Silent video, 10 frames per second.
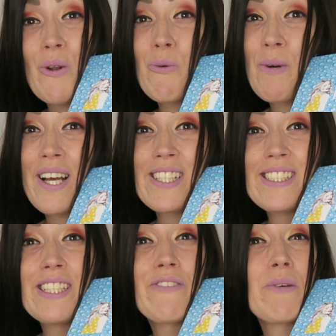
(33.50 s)
Le
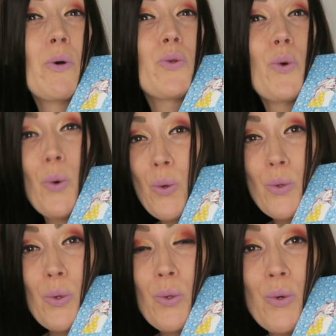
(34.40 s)
packaging est vraiment trop
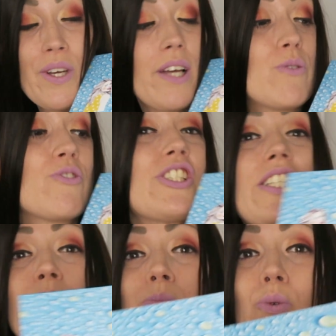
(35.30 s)
trop trop canon,
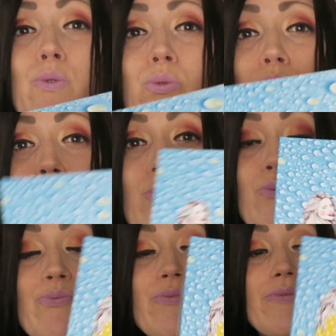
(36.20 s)
j'aime beaucoup.
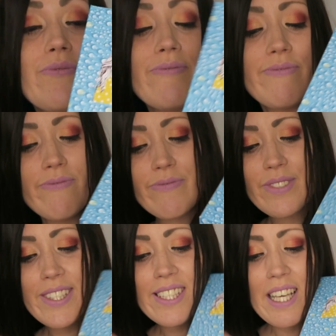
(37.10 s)

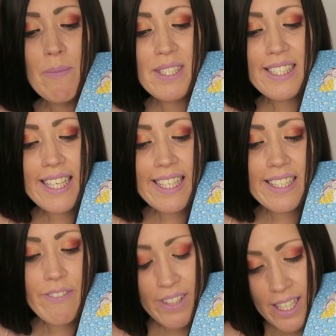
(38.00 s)
Qu'est-ce qu'il y a ma
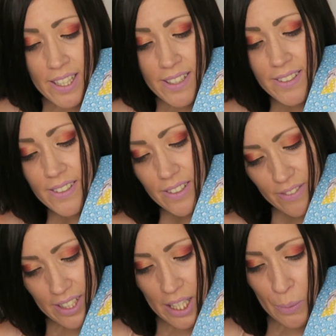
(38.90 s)
chérie Viens,
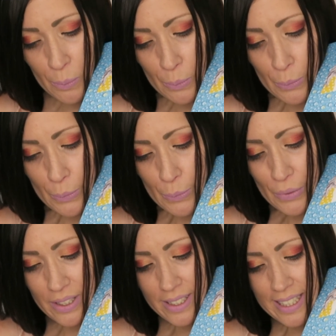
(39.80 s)
viens.
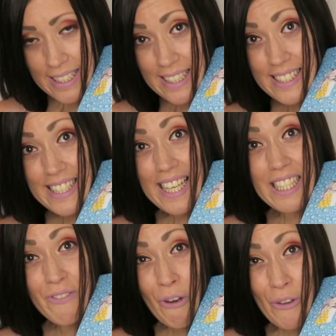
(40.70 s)
C'est
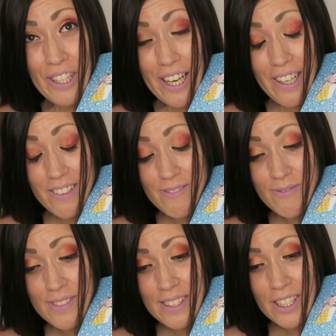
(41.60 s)
California.
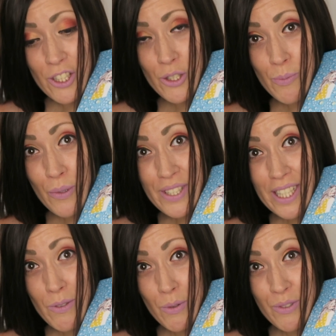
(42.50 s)
Je
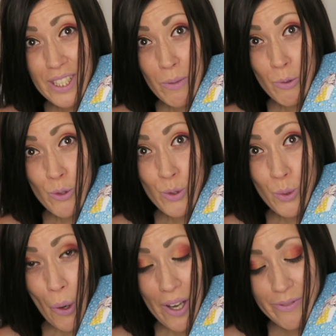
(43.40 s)
pense qu'elle veut vous dire
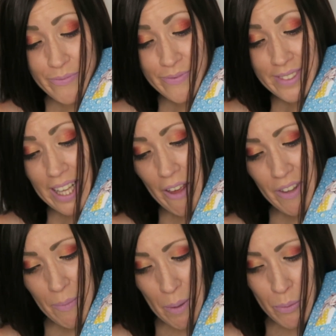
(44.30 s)
bonjour. Ah,
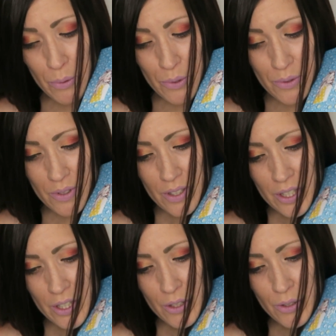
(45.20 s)
viens bien, ma puce.
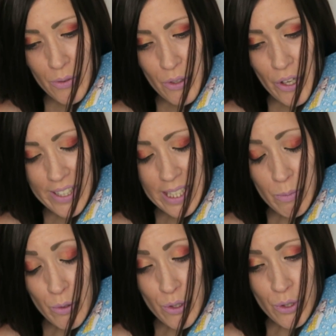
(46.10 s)
Tu veux leur
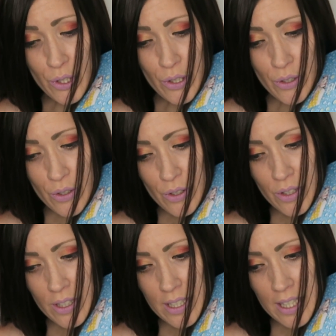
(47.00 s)
dire bonjour
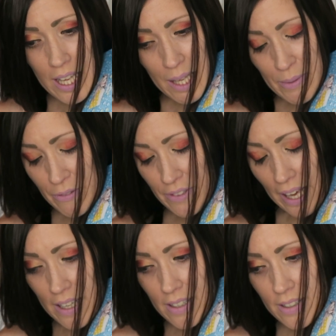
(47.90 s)
Eh bien,
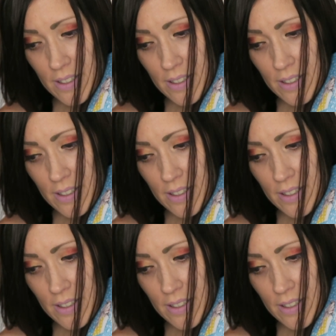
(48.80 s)
viens.